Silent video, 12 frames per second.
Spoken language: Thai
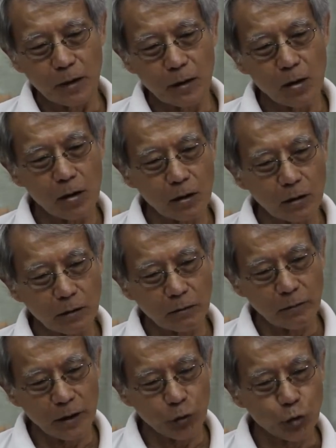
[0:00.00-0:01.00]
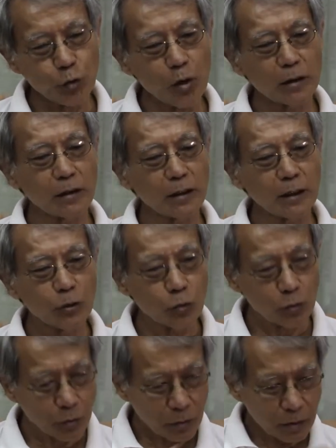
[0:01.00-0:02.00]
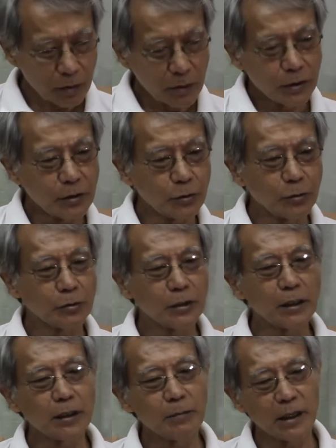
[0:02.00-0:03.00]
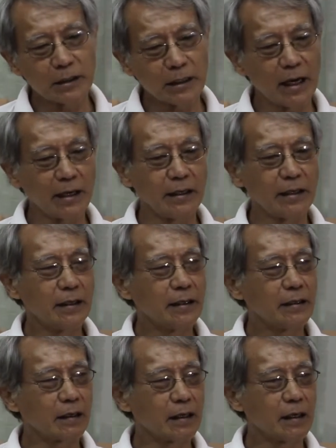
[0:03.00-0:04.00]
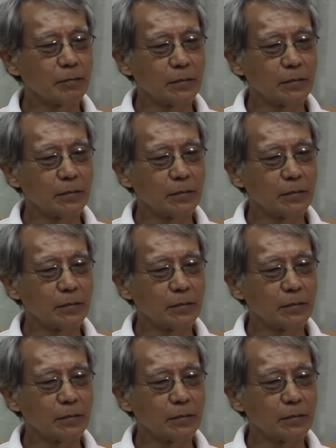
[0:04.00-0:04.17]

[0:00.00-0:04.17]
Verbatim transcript: ก็มีอยู่ช่วงหนึ่งที่ลุงอยู่ที่เมืองไทยนะครับ